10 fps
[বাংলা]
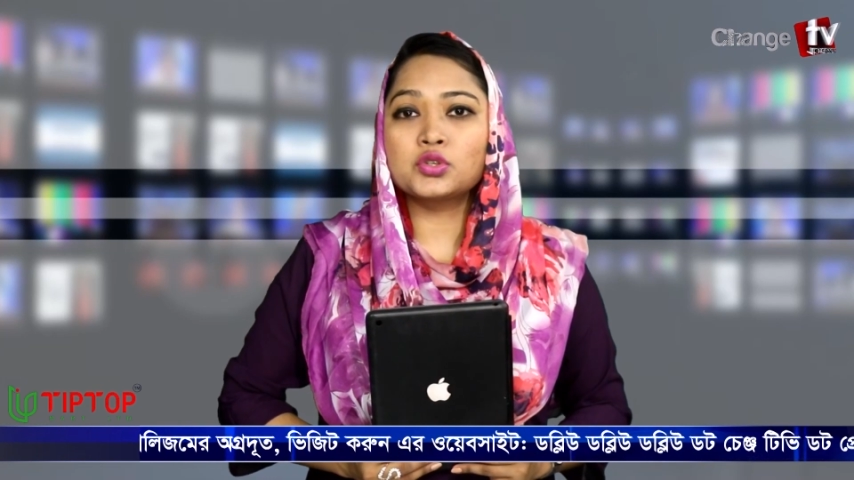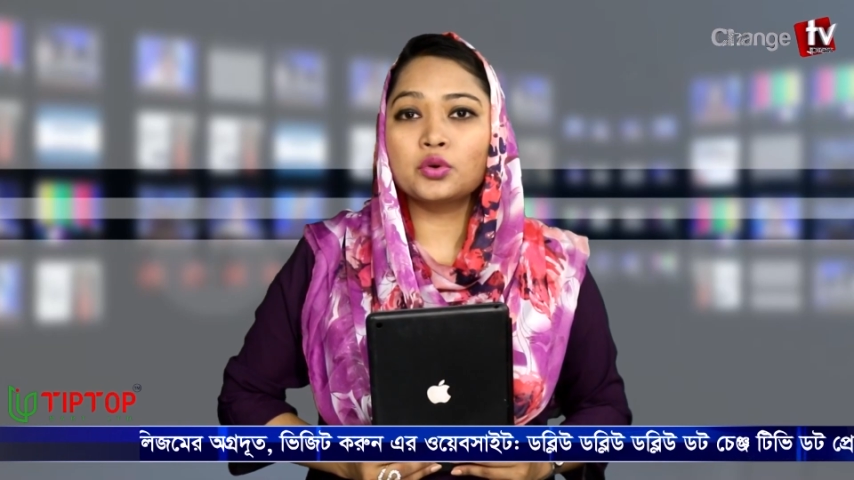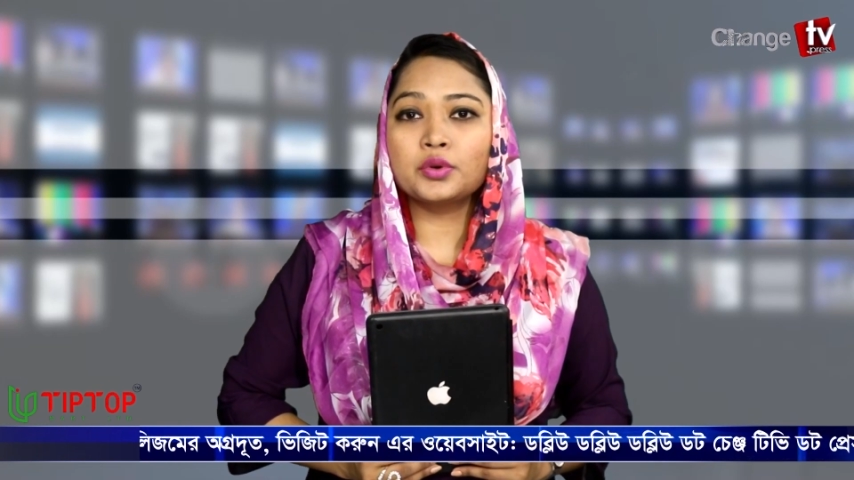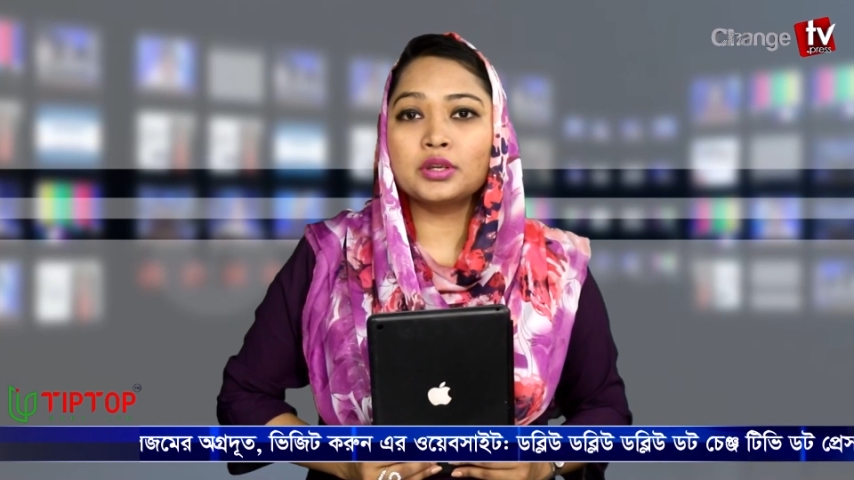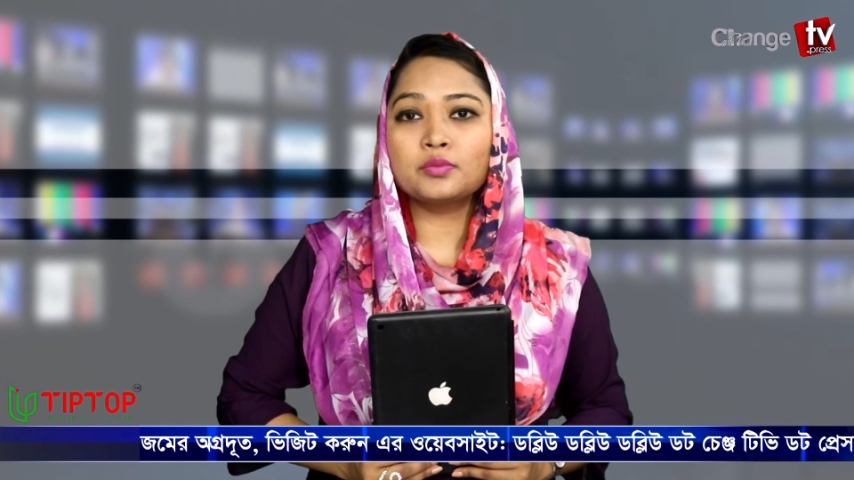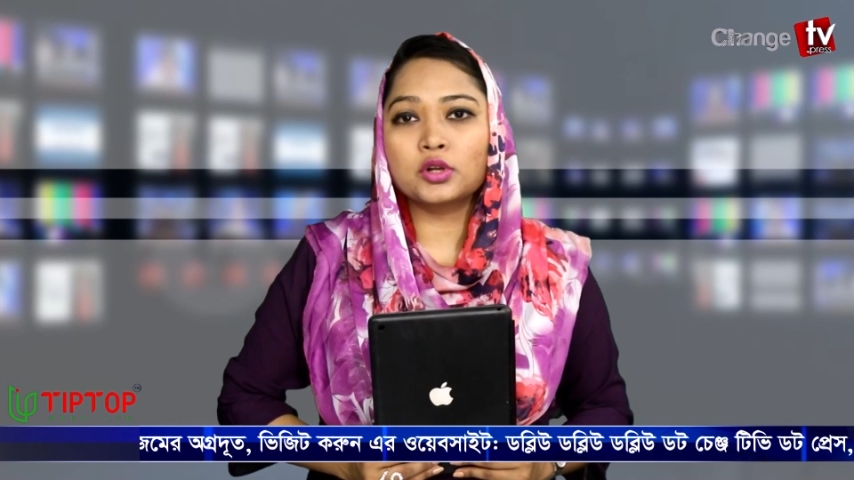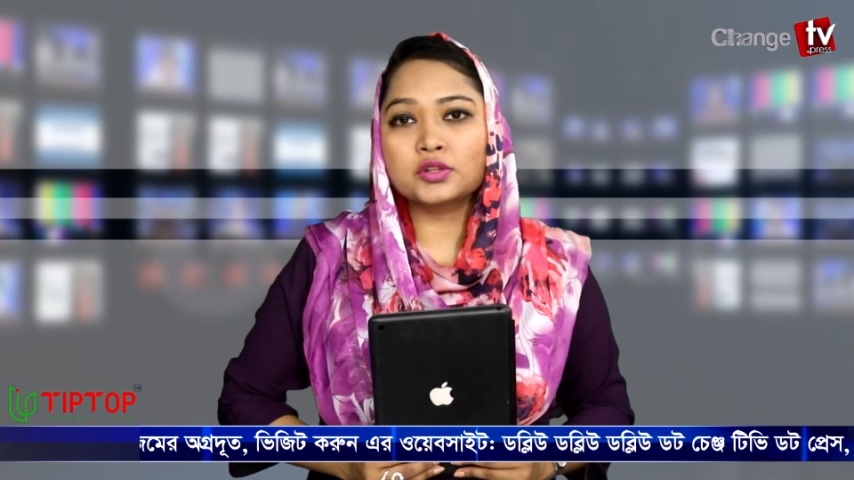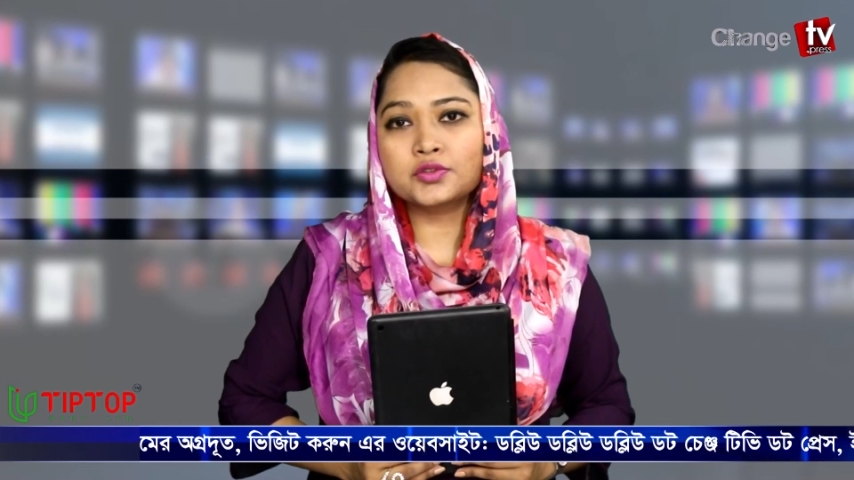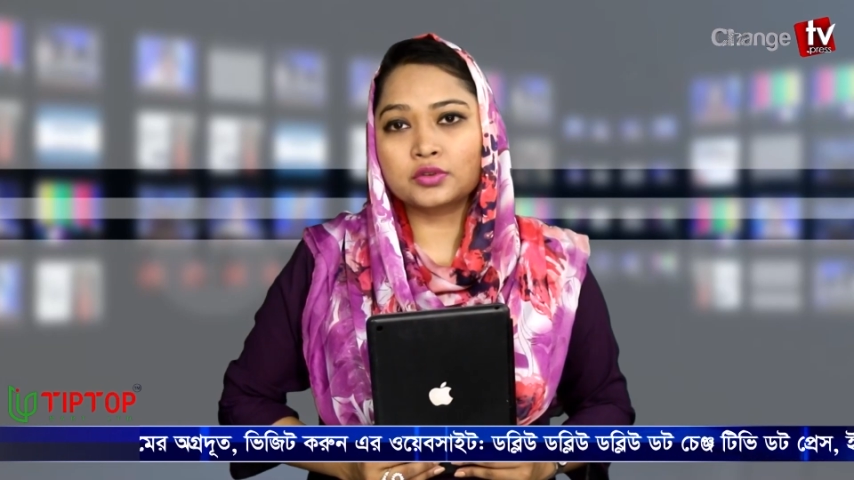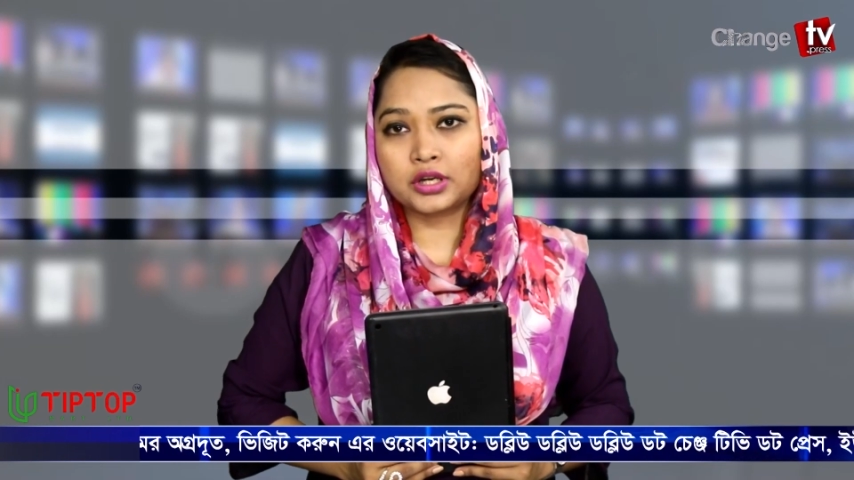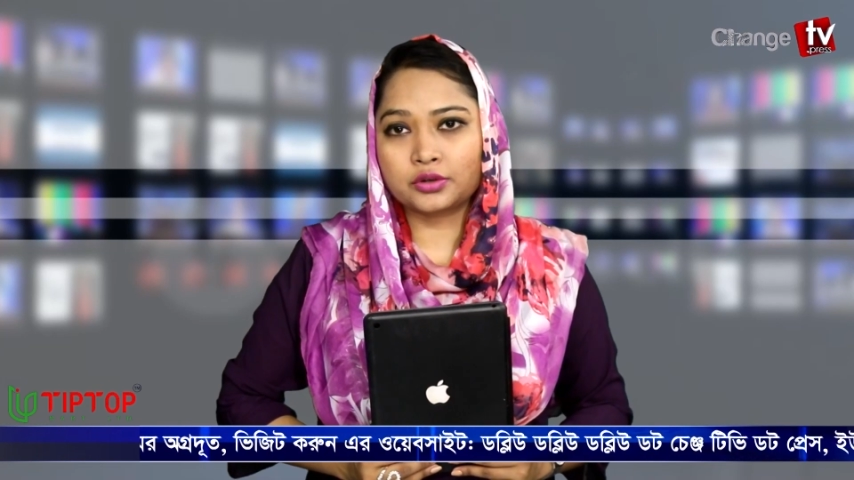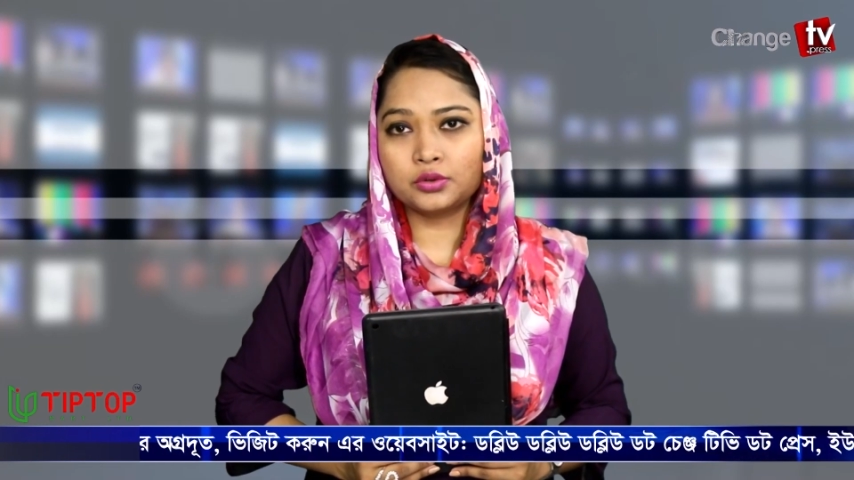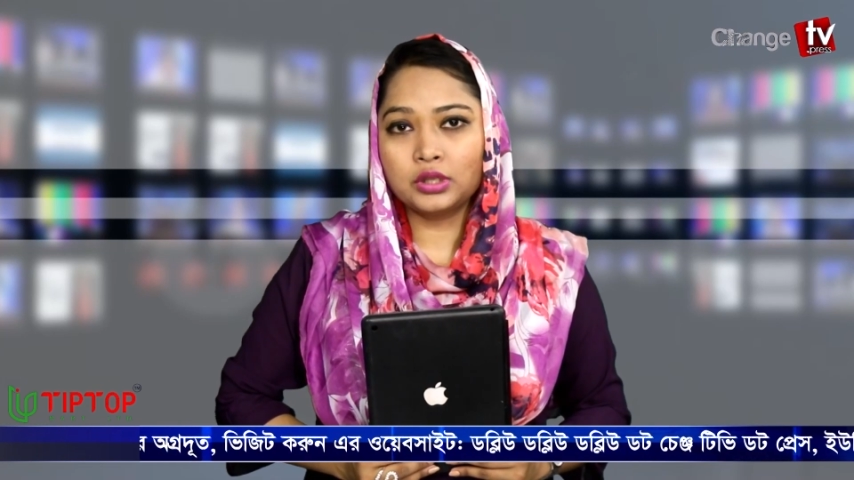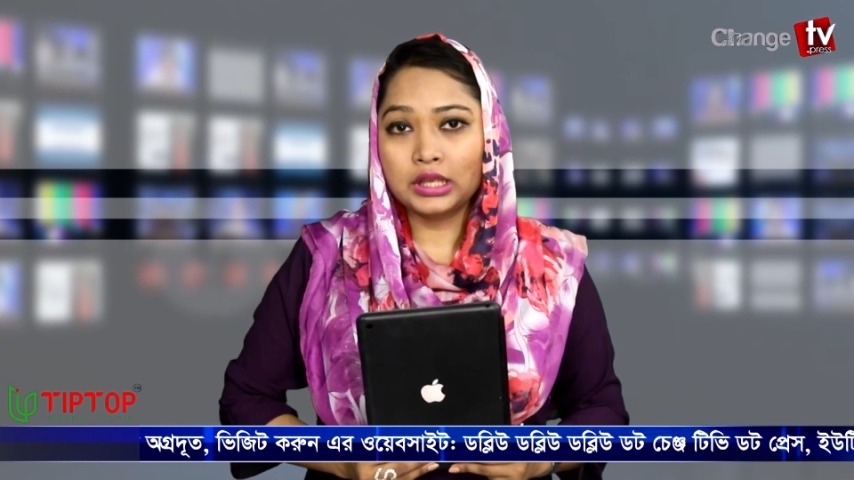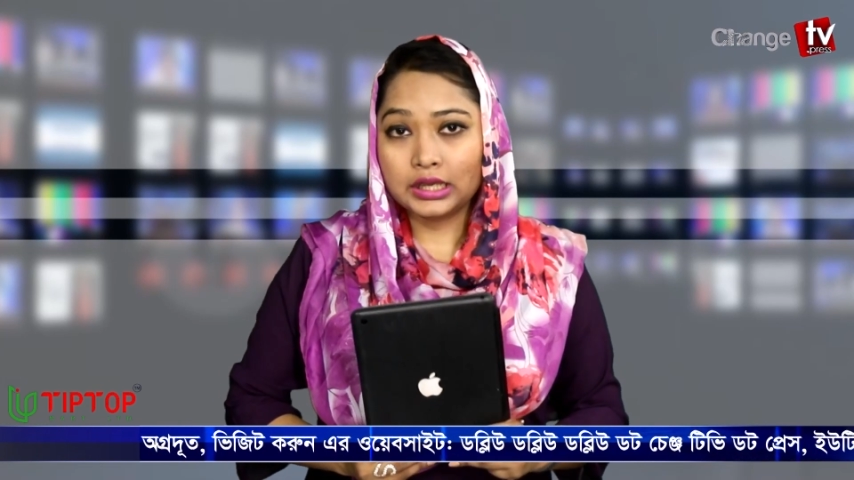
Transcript: জোইর বলসোনারো